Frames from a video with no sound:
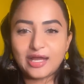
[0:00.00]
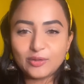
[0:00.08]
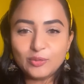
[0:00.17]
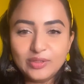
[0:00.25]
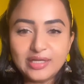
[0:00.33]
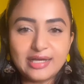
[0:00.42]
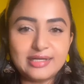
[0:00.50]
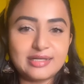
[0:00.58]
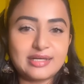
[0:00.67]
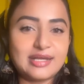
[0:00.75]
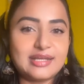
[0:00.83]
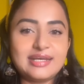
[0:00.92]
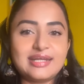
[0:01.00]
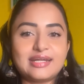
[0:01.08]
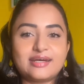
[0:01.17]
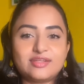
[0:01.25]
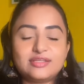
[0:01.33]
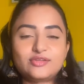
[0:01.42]
நான் குண்டாயிட்டேனா இல்லை
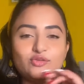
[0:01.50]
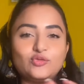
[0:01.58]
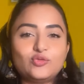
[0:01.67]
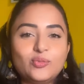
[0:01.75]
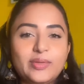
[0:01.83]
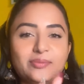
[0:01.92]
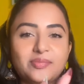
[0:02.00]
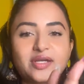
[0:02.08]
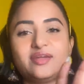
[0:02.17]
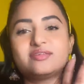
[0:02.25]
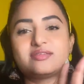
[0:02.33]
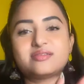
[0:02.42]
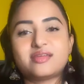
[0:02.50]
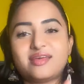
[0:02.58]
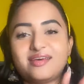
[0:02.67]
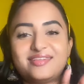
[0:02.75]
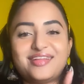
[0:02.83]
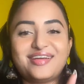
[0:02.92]
நான் வந்து ஜூம் இன் பண்ணி
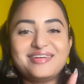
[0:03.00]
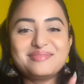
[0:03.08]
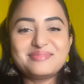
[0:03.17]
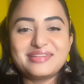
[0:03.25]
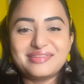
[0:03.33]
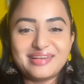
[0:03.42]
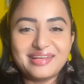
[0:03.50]
வச்சுருக்கேன் அதனால அப்படி